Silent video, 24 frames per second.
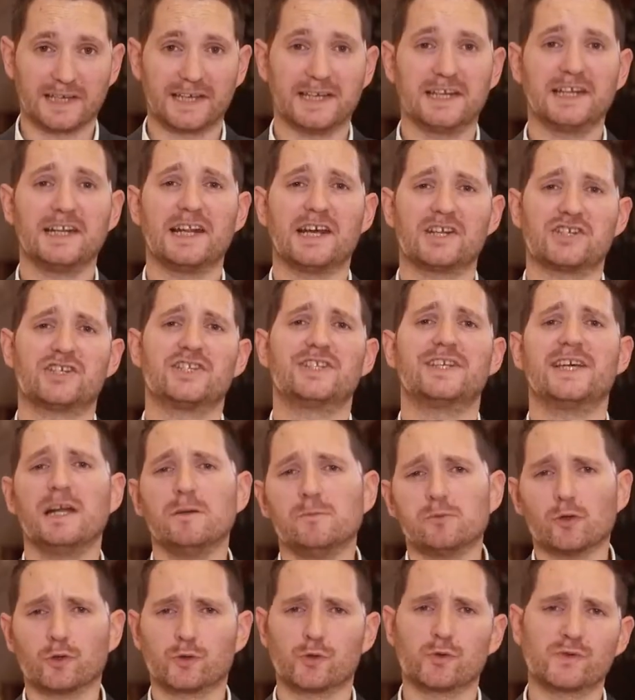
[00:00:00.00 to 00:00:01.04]
quel est l'âge
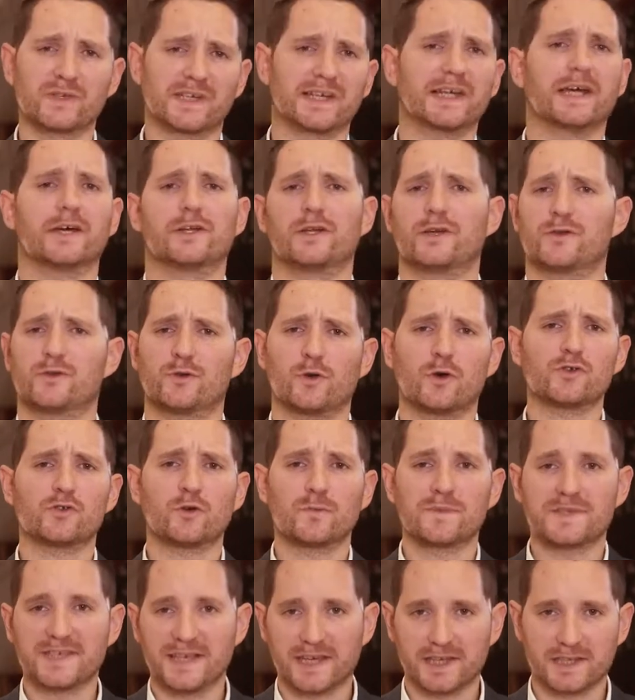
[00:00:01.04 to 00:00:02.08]
idéal pour souscrire à une assurance
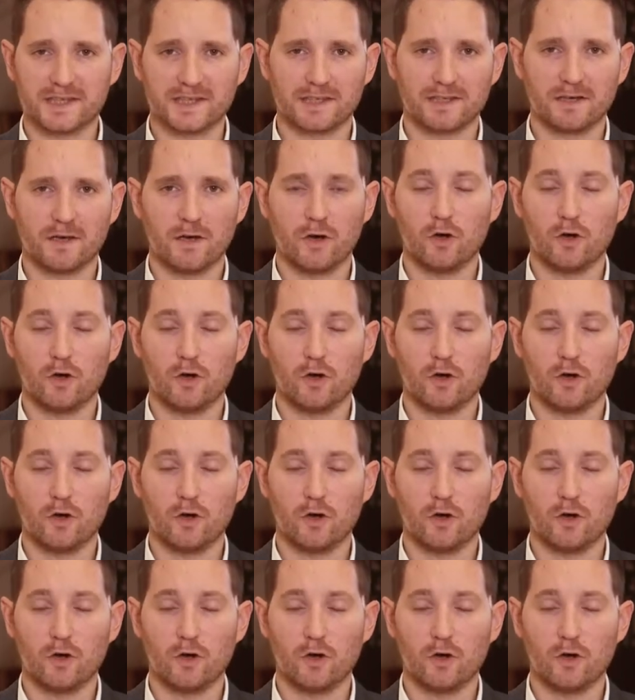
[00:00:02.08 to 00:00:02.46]
obsèque